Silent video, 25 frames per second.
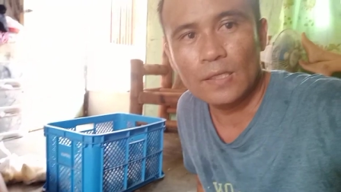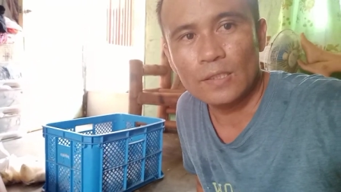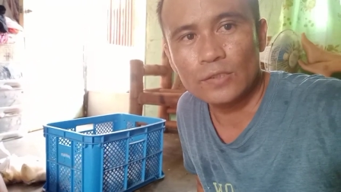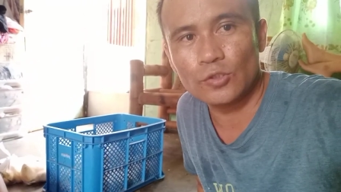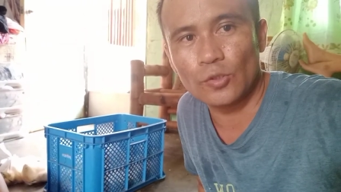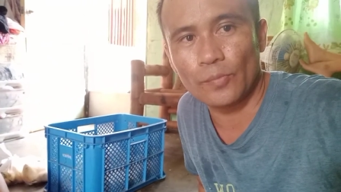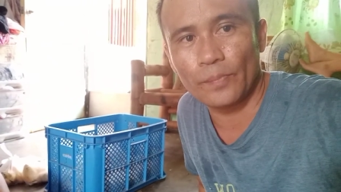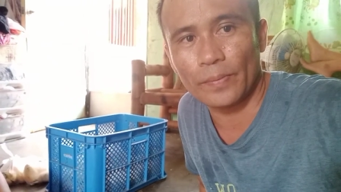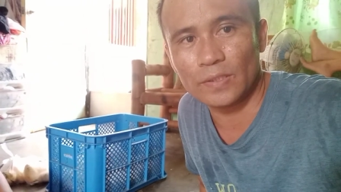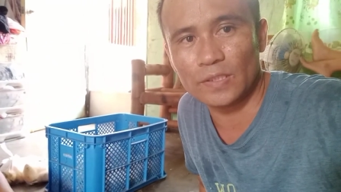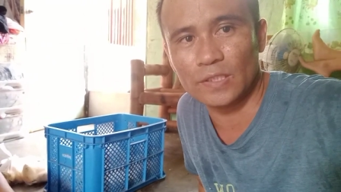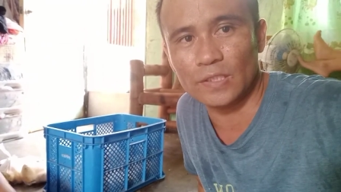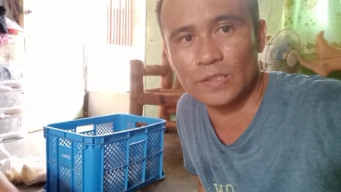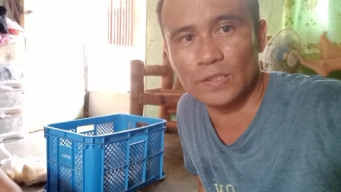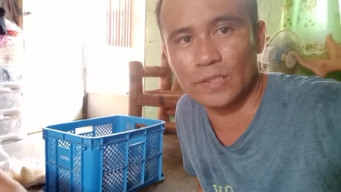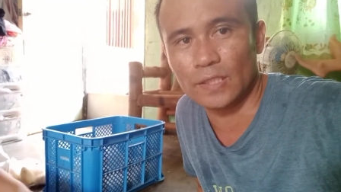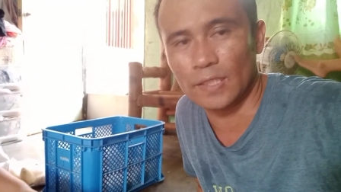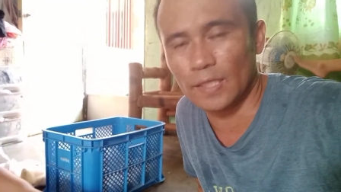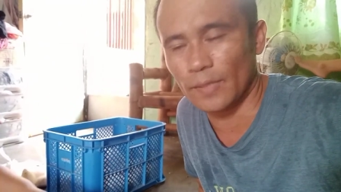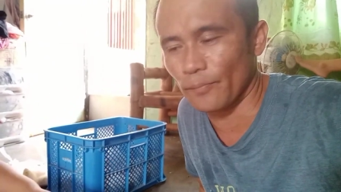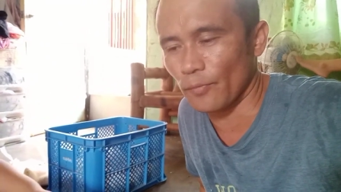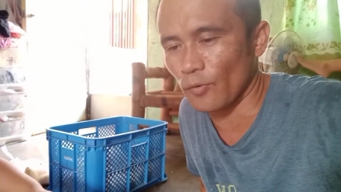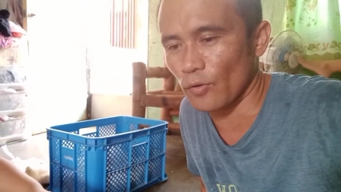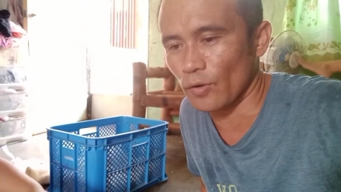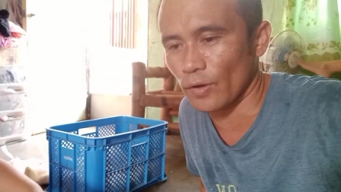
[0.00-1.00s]
So, pasensya
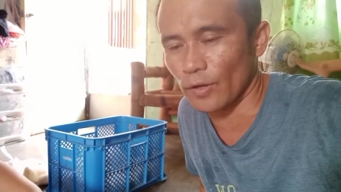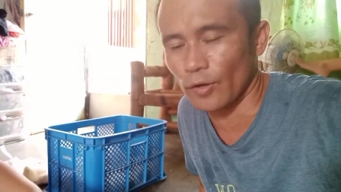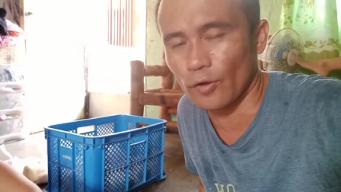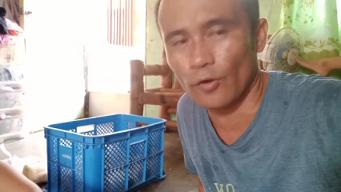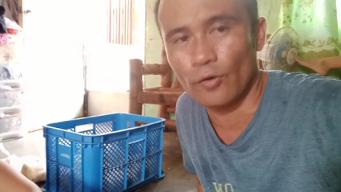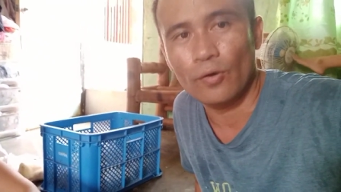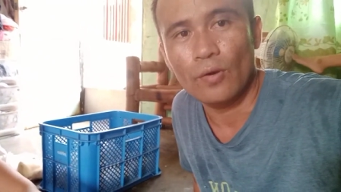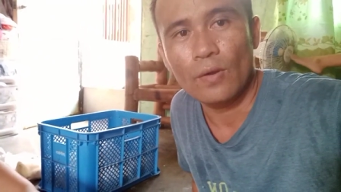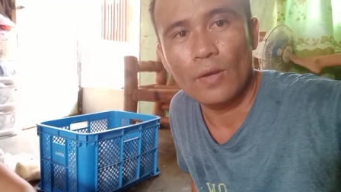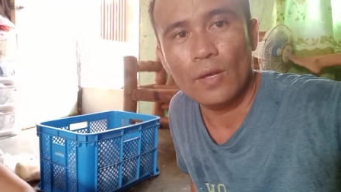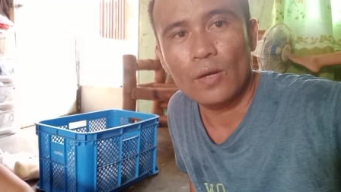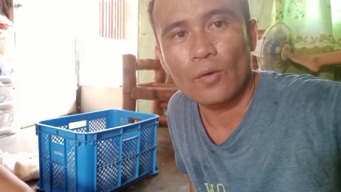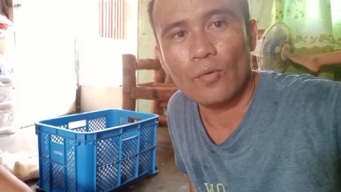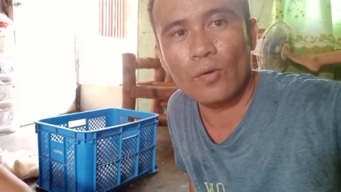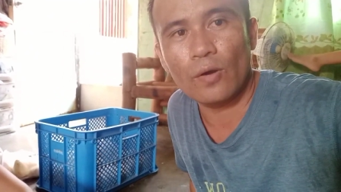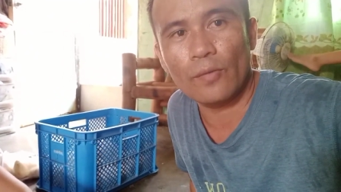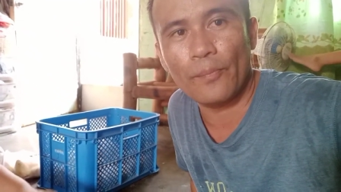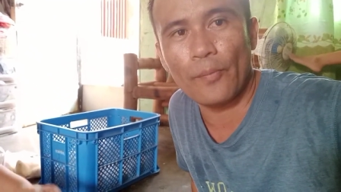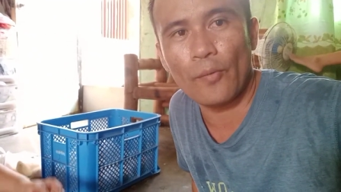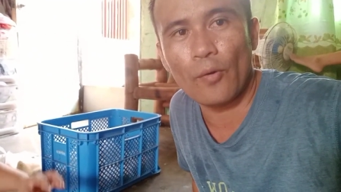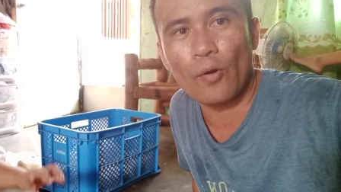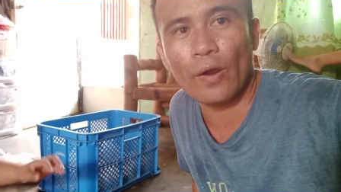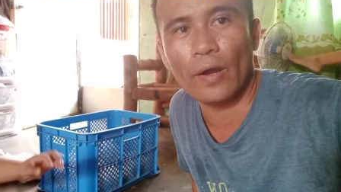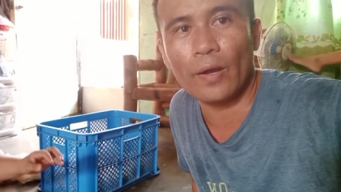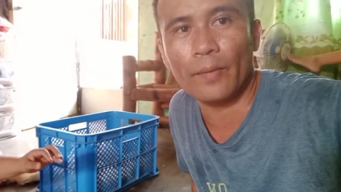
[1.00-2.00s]
na po kayo. Huwag
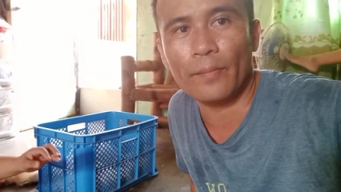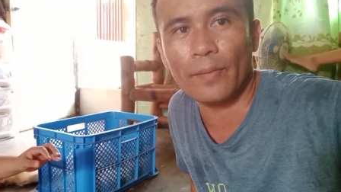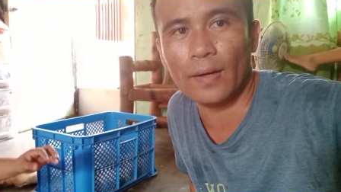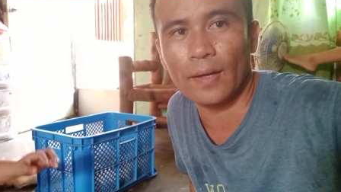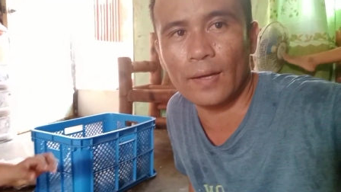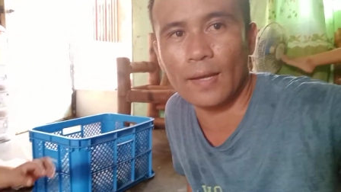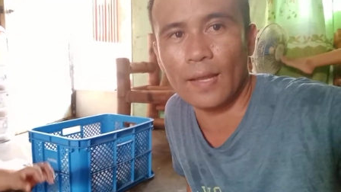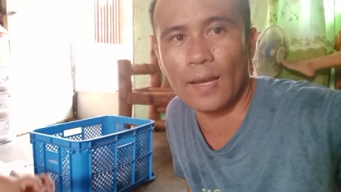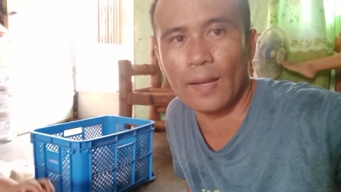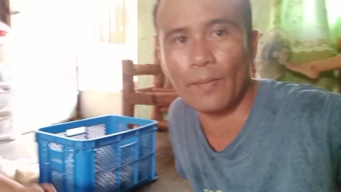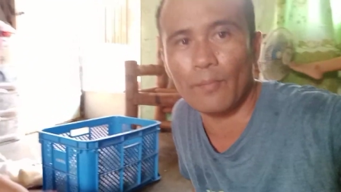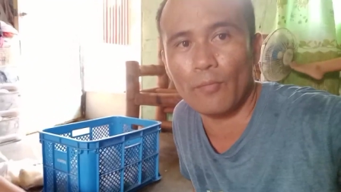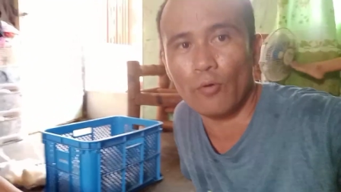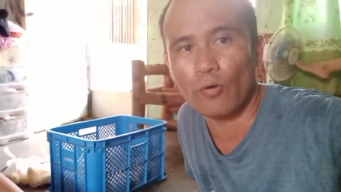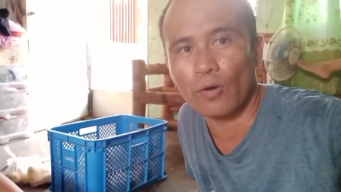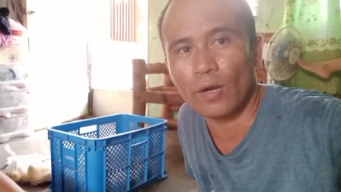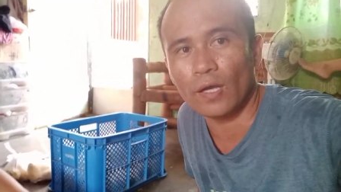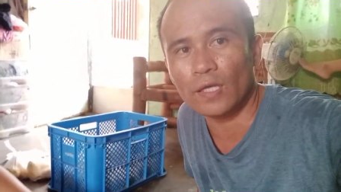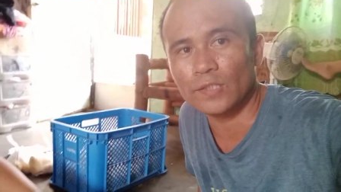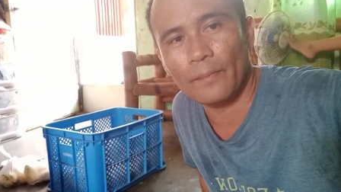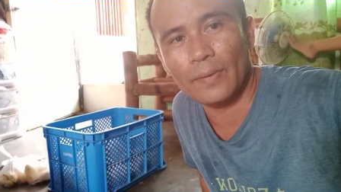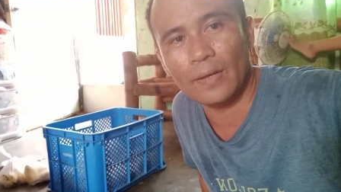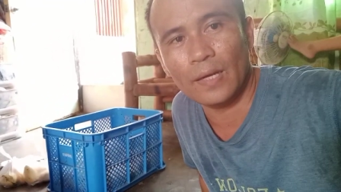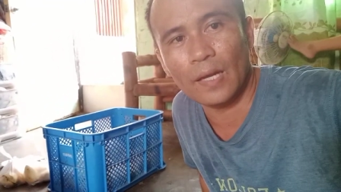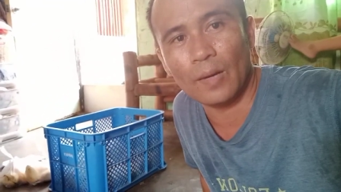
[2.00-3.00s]
po kayong magalala
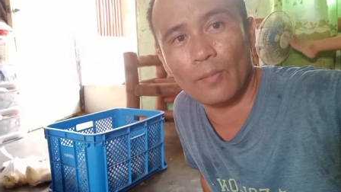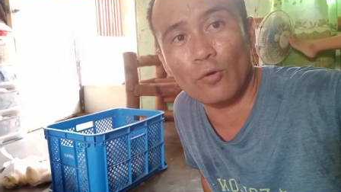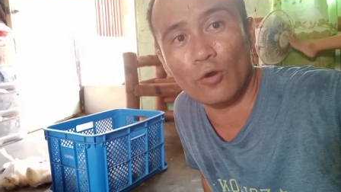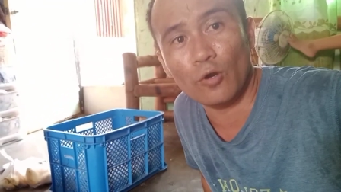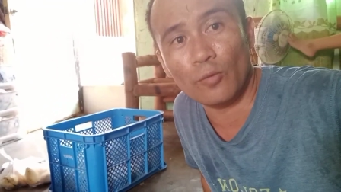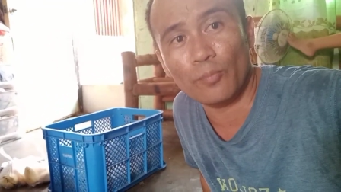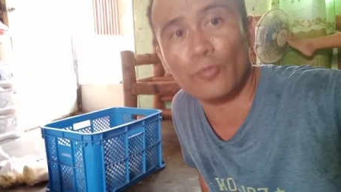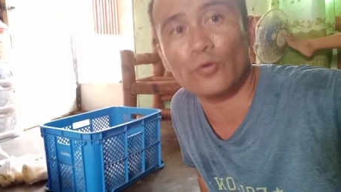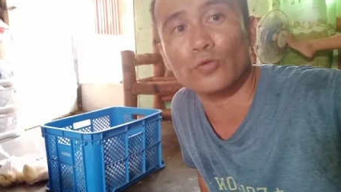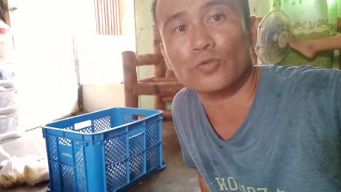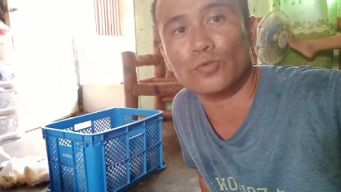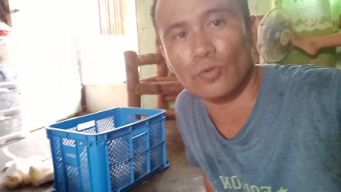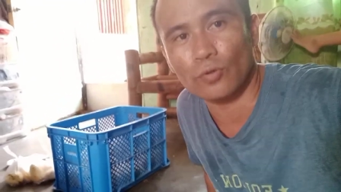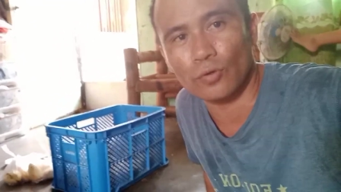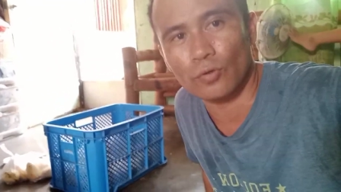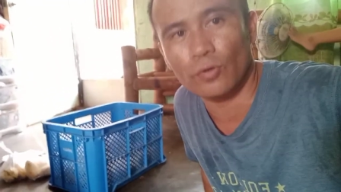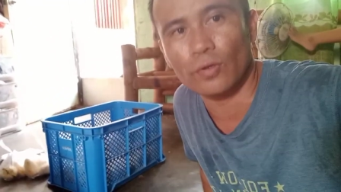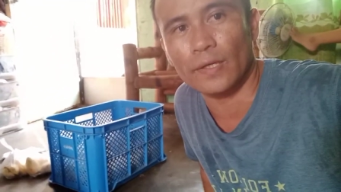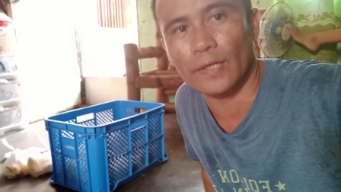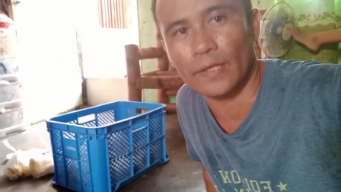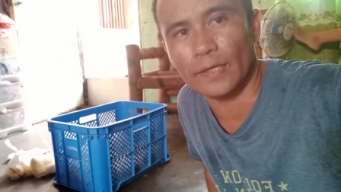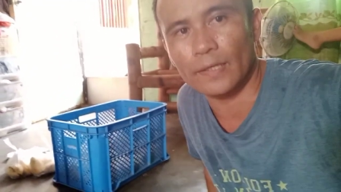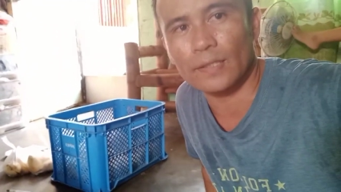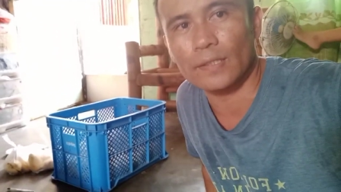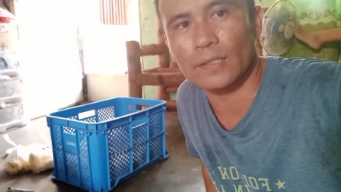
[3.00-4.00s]
bukas, available po to
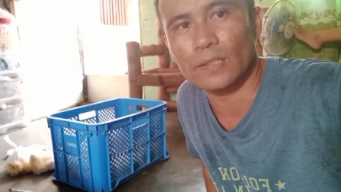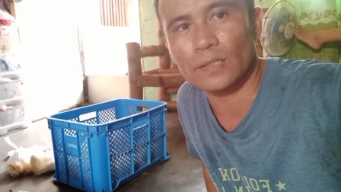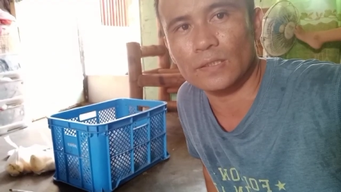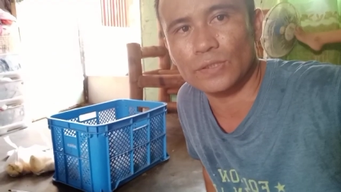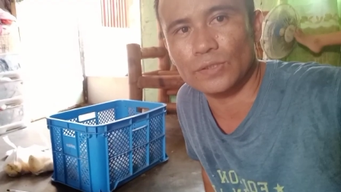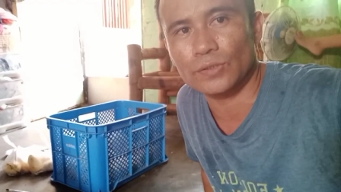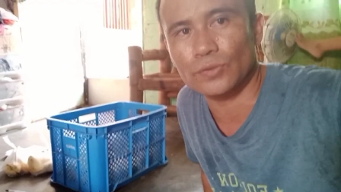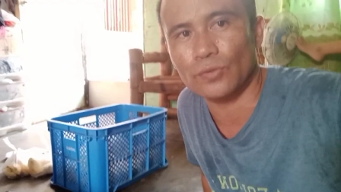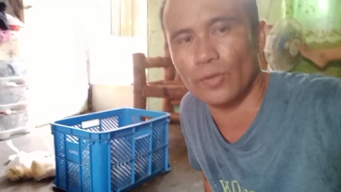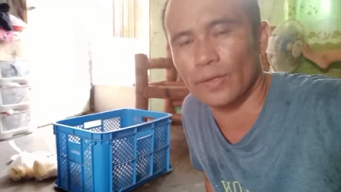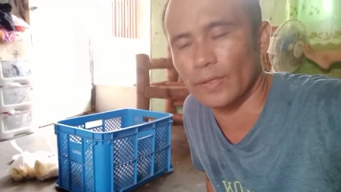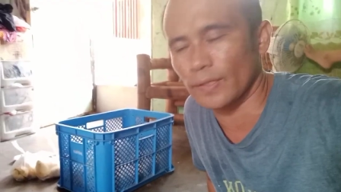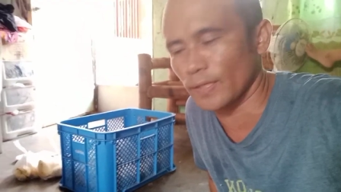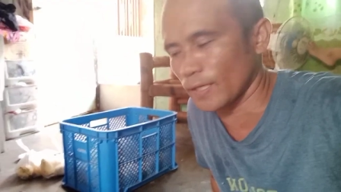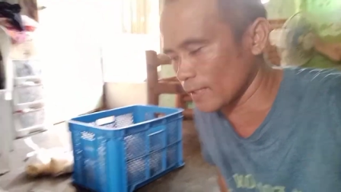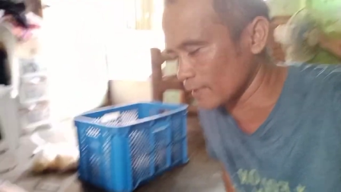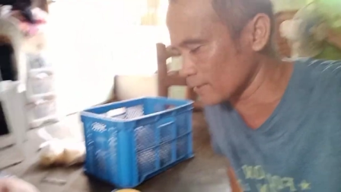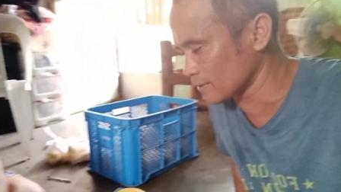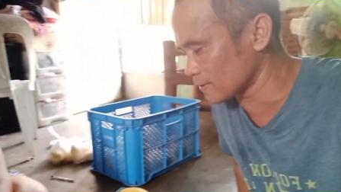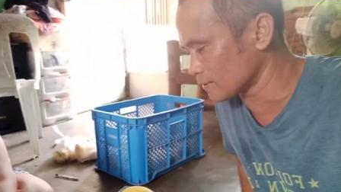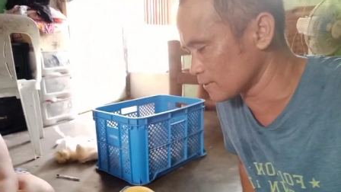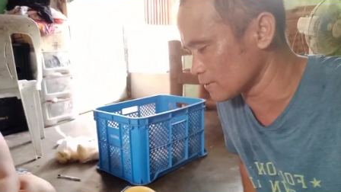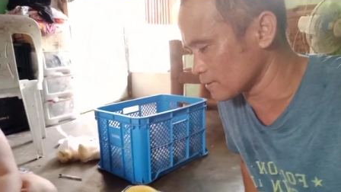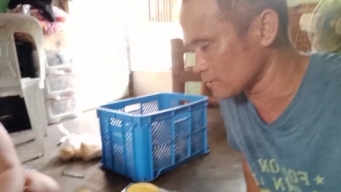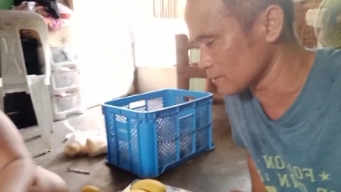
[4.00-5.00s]
uli. So,
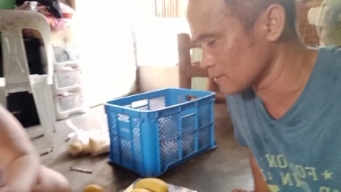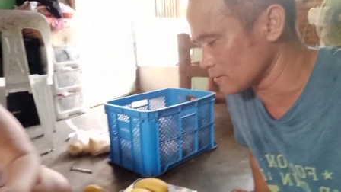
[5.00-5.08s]
ayan.